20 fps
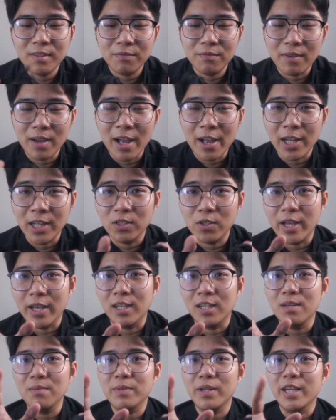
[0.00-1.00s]
và hoàn toàn
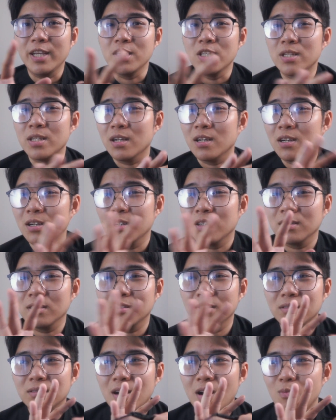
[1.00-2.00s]
clip này sẽ
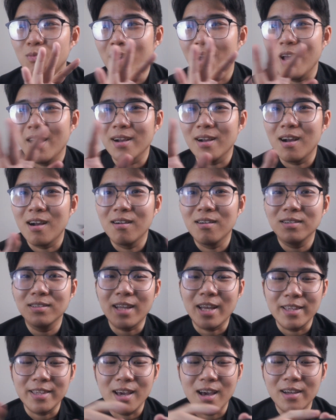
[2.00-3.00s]
không hề có
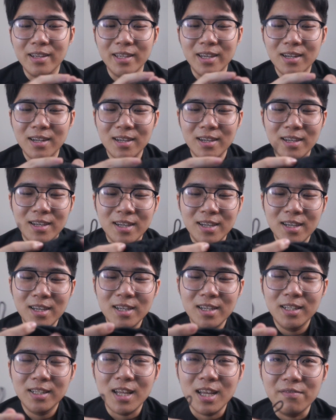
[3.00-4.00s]
tại chợ gì đó
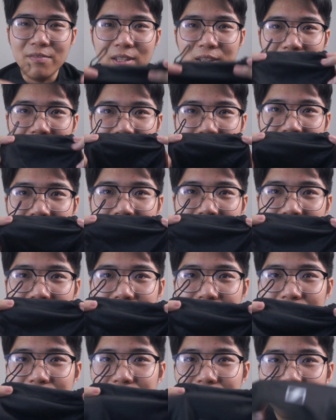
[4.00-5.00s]
tại vì tiện
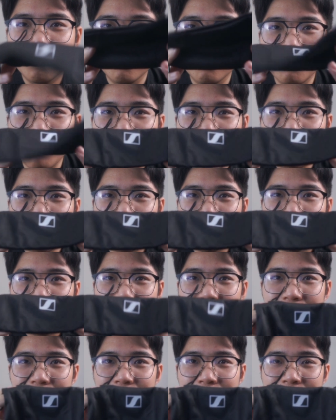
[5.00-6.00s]
thể bạn mình
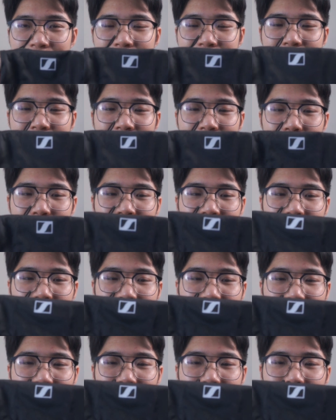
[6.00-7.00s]
sắm sửa
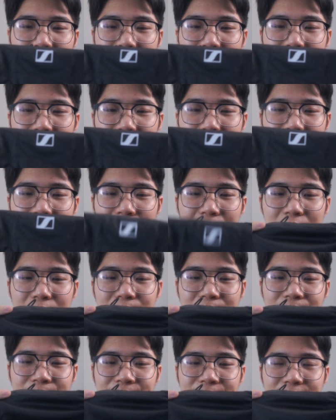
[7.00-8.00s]
mic mới thì à,
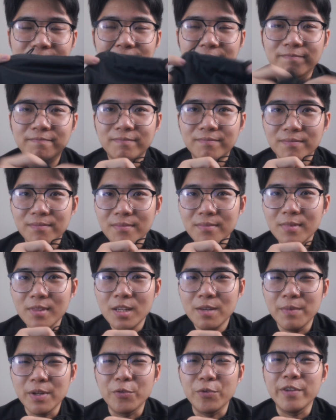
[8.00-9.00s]

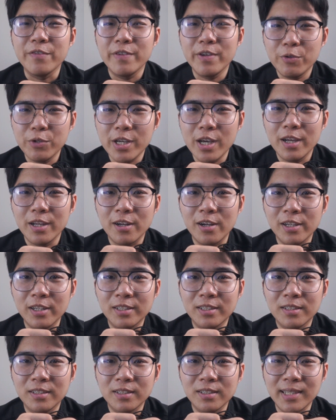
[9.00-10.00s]
mình review chơi thôi
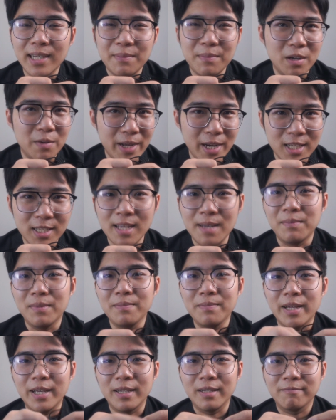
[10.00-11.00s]
cảm ơn các bạn đã xem
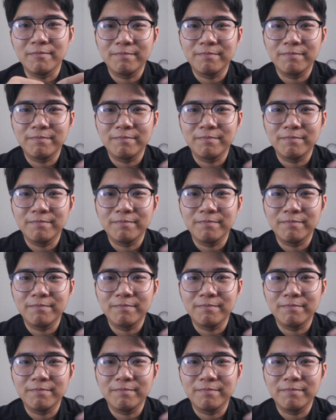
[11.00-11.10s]
clip này